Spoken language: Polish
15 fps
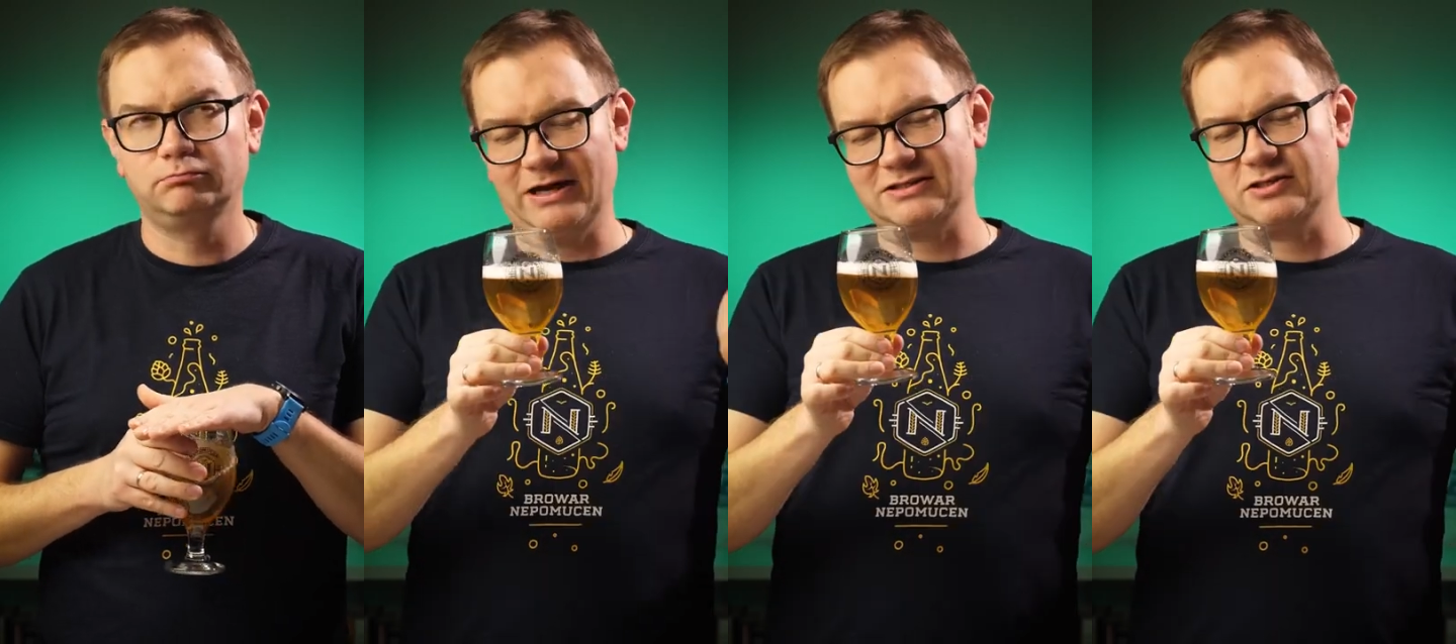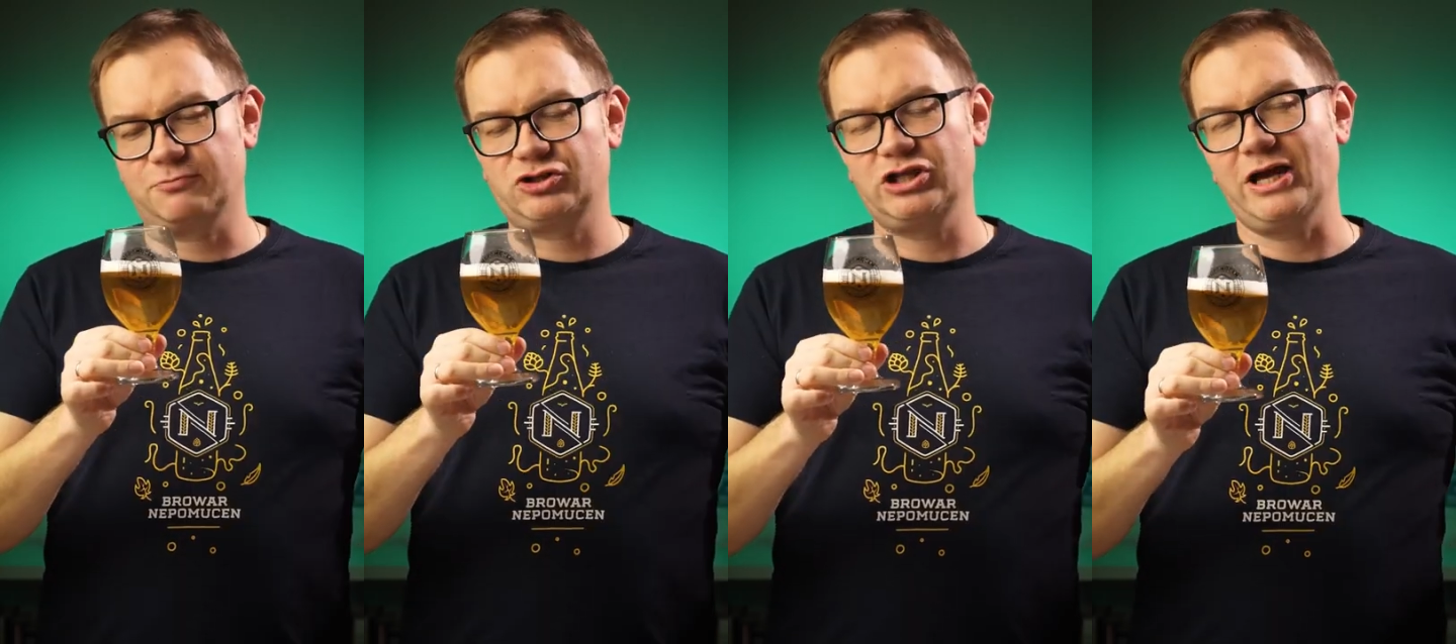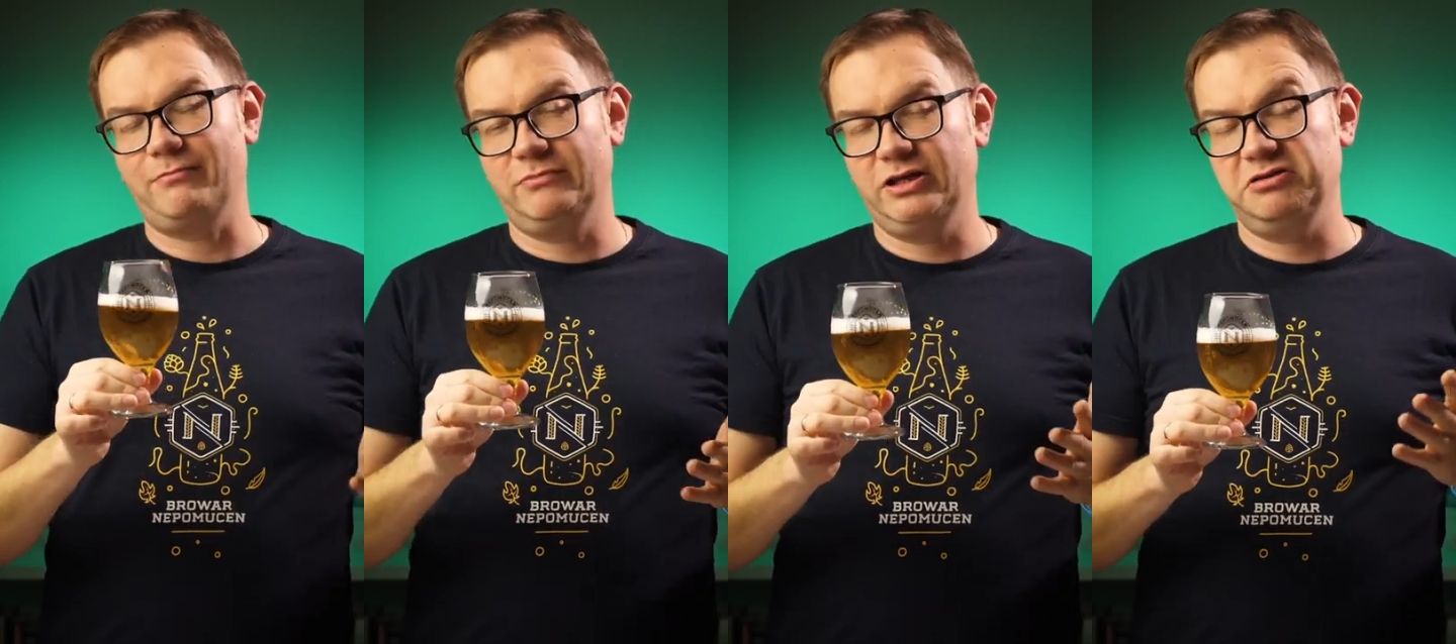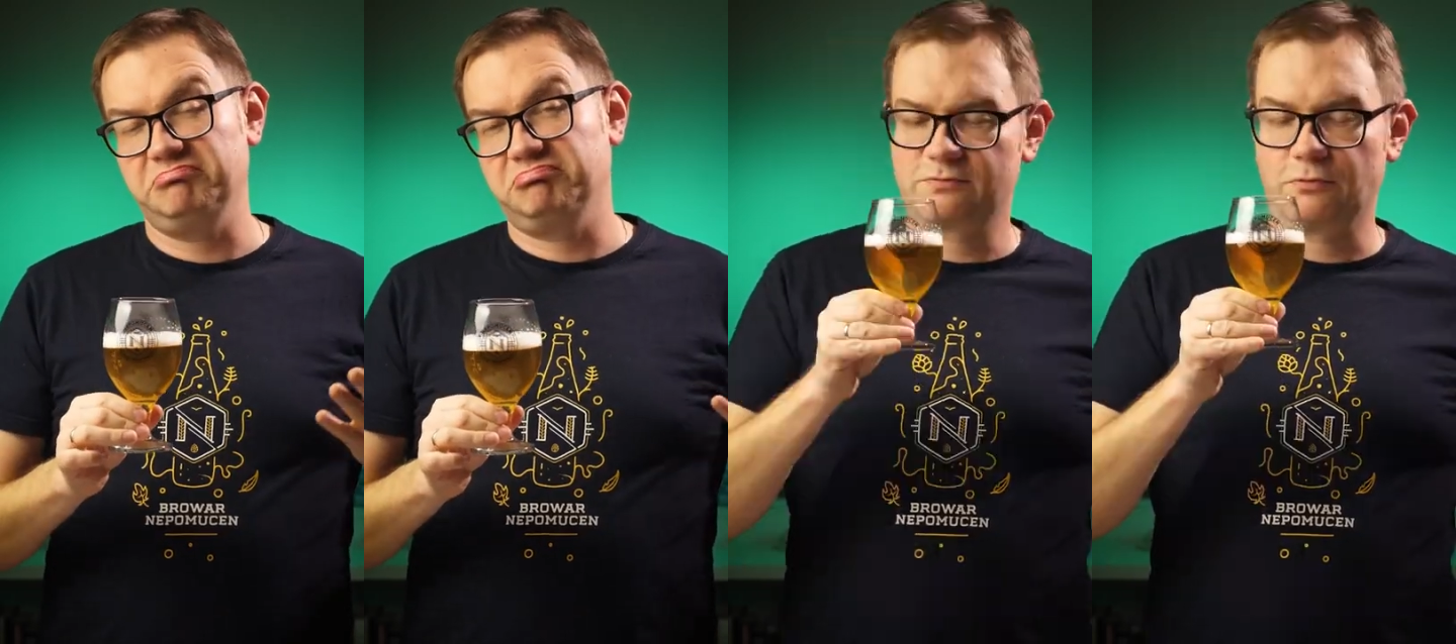bardzo
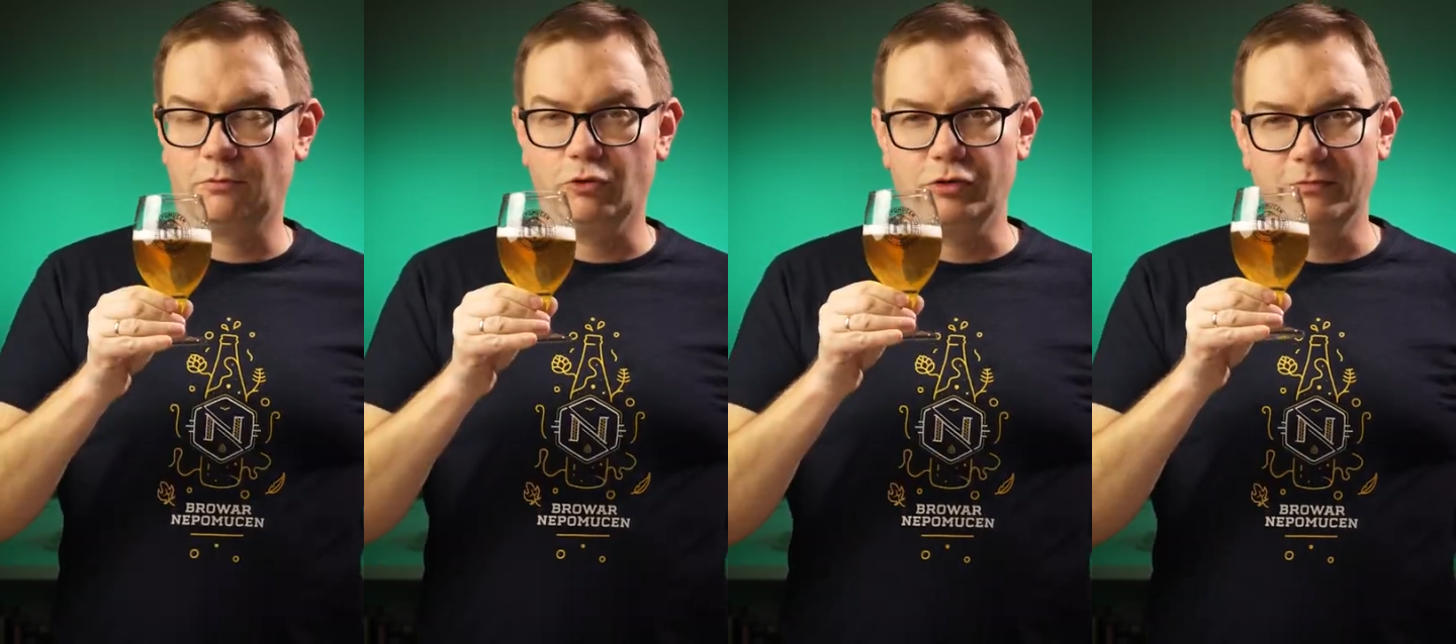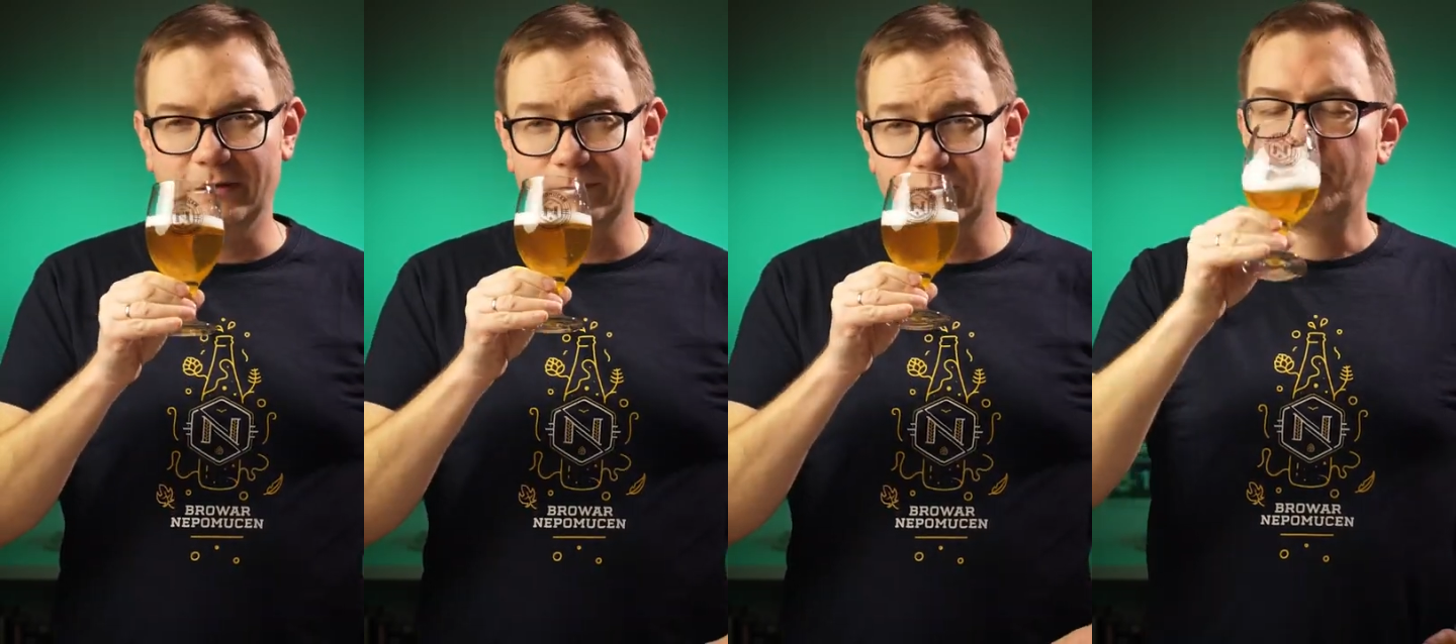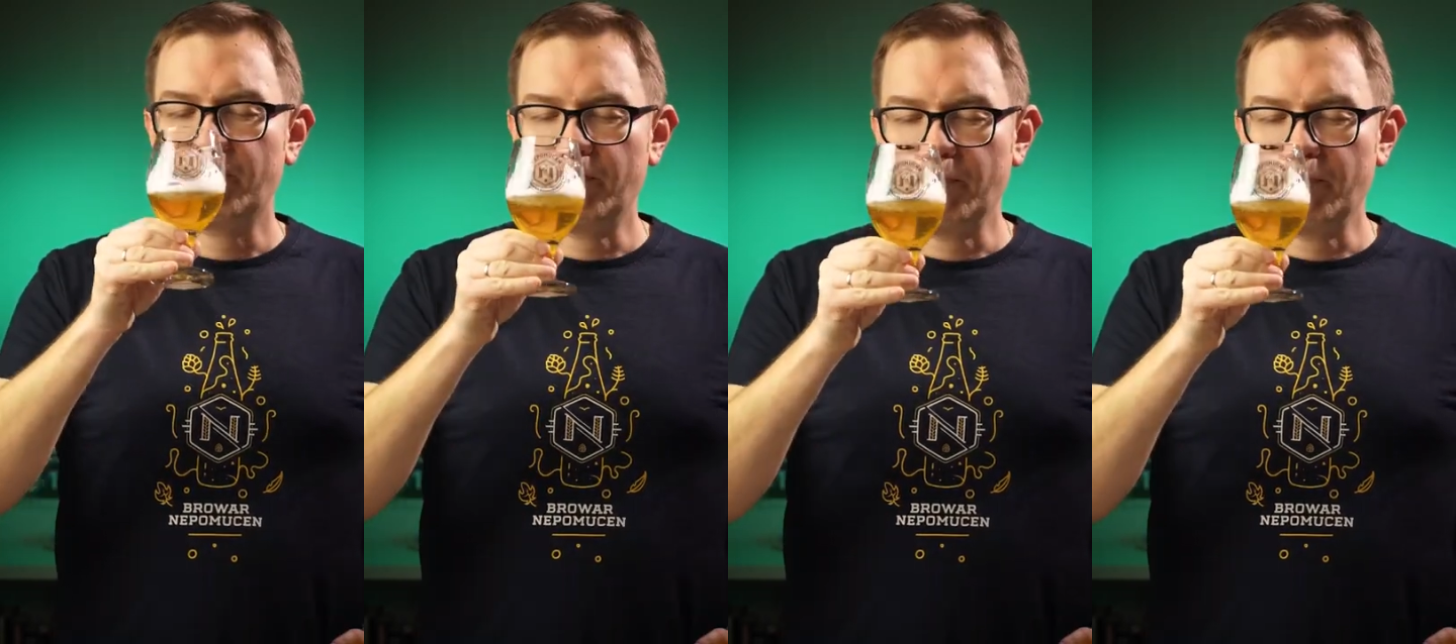przyjemny. Spróbujmy.